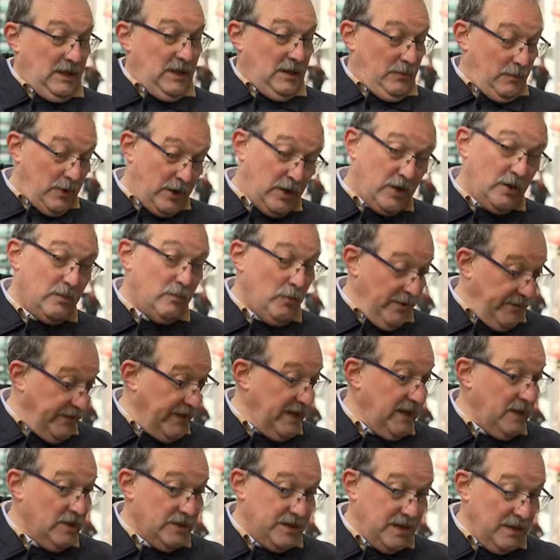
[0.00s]
Bueno, muy
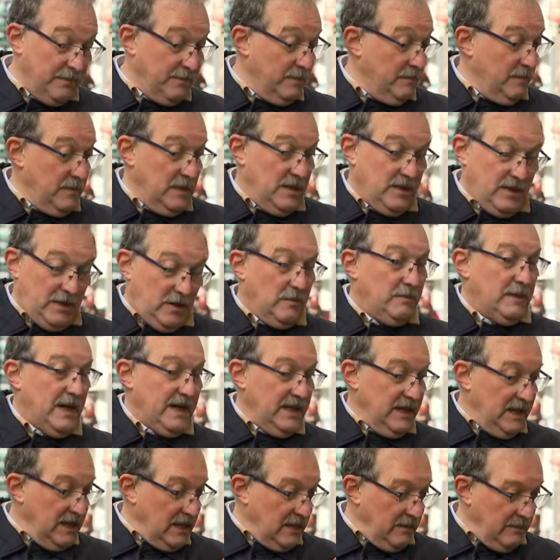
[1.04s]
frío, sí, digo,
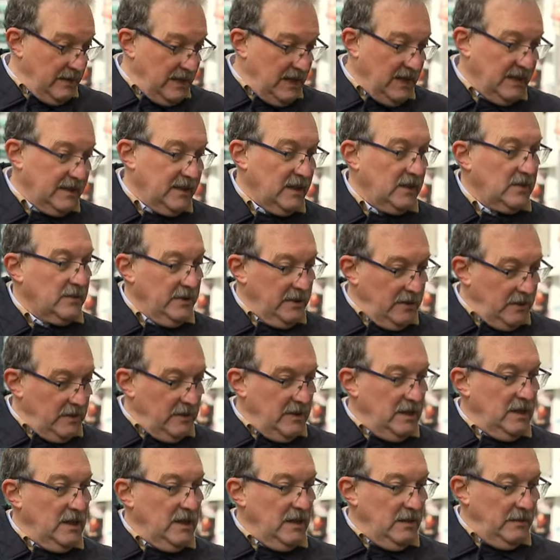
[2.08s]
mañana martes, como digo, y
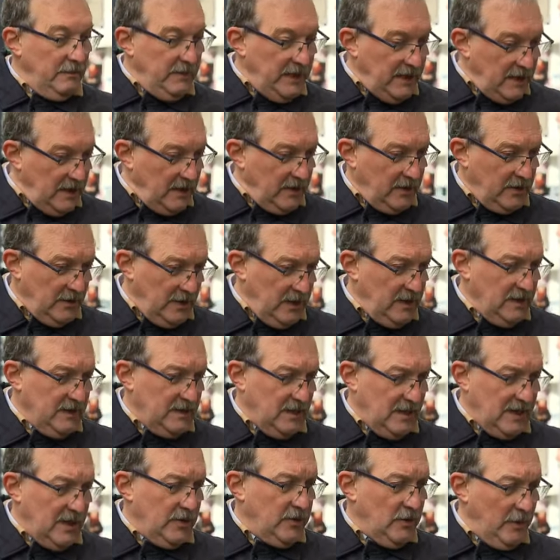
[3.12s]
el miércoles,
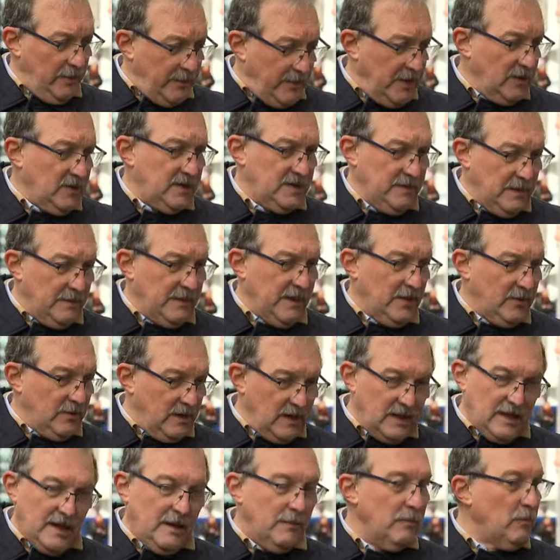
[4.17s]
las dos próximas
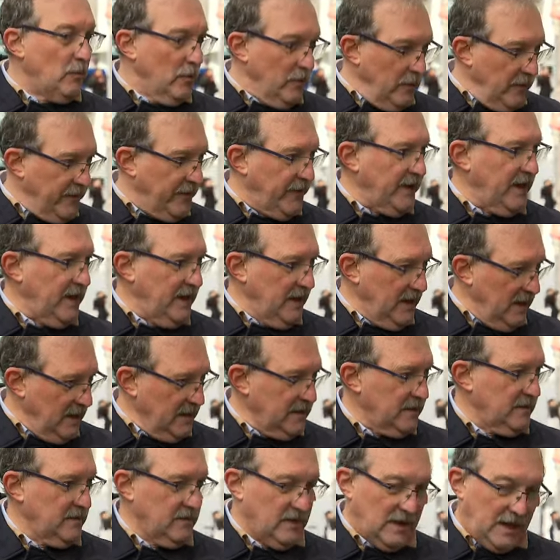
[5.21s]
madrugadas muy frías,
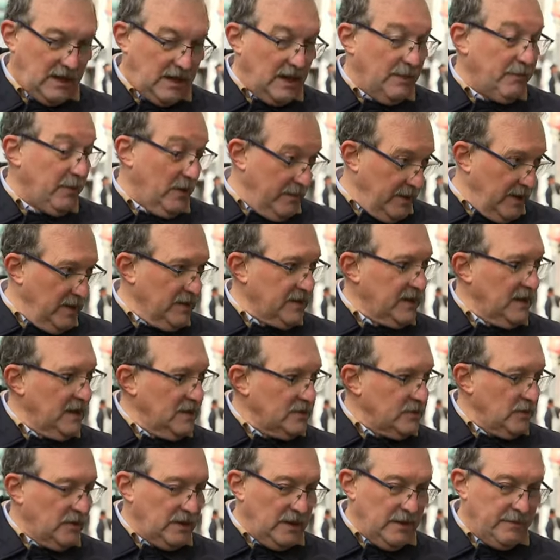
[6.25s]
acá por lo menos en el
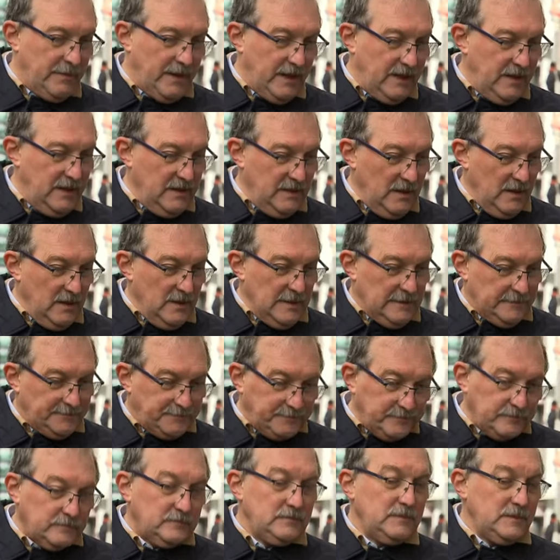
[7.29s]
sur del país,
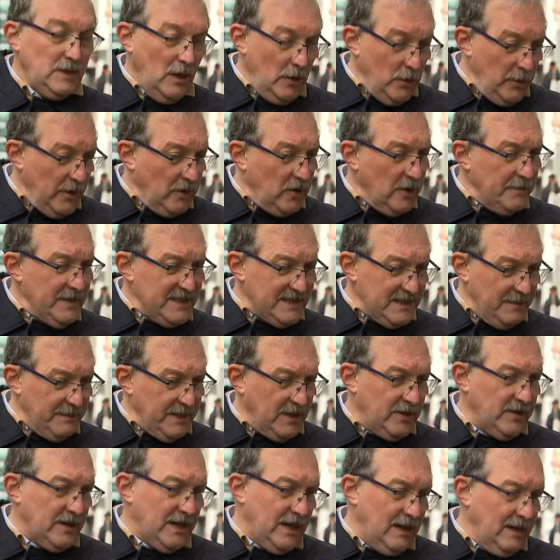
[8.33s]
Luego comienza a
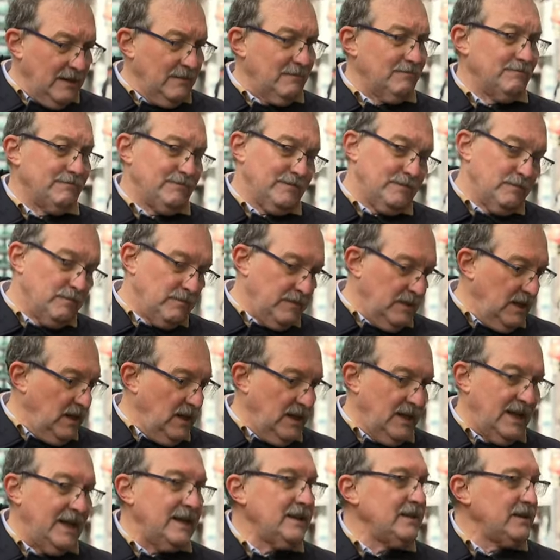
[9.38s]
mejorar mm,
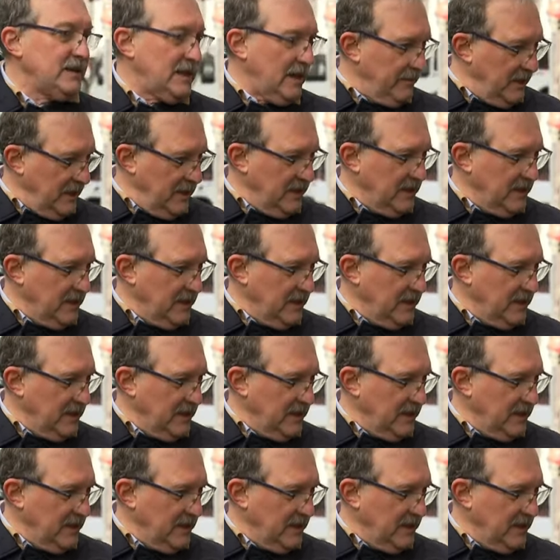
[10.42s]
lentamente,